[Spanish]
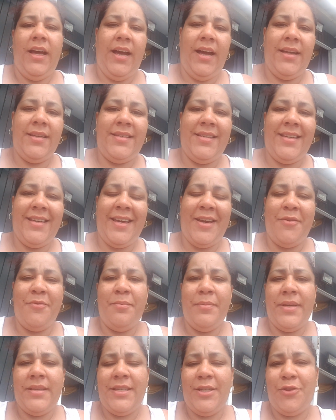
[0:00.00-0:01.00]
Así que
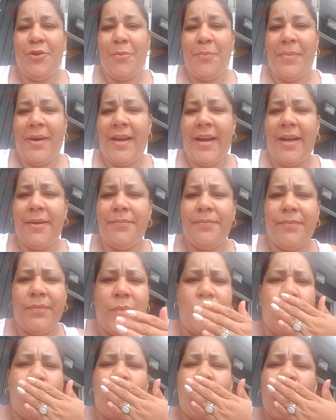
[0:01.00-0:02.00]
un besito para,
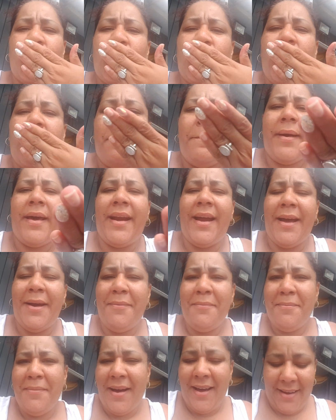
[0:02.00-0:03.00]
para
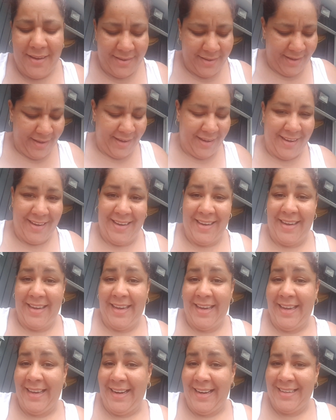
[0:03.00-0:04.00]
ambas eh,
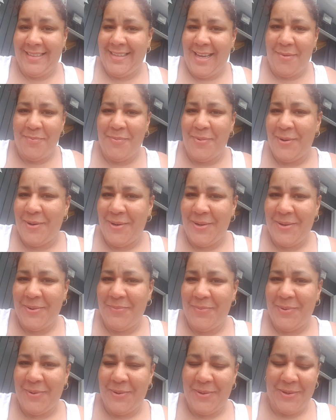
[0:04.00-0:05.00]
y gracias por,
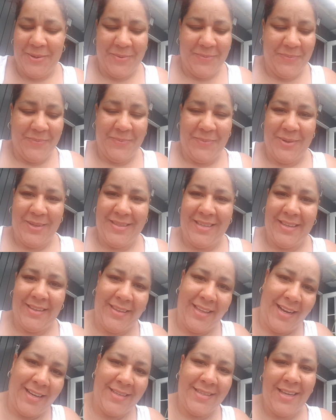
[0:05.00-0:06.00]

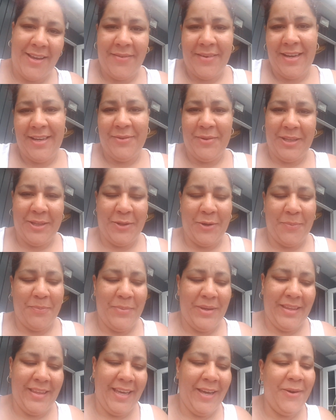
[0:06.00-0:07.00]
sentarse a ver nuestros
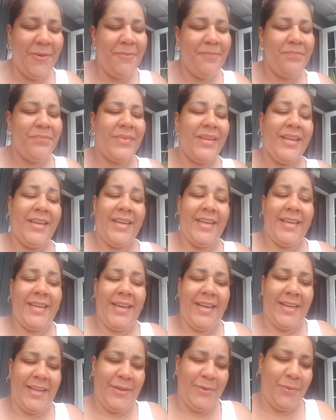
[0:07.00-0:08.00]
videos y
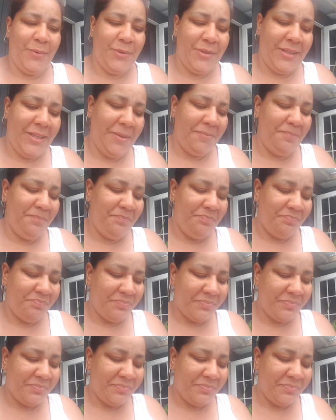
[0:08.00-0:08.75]
que le gusten.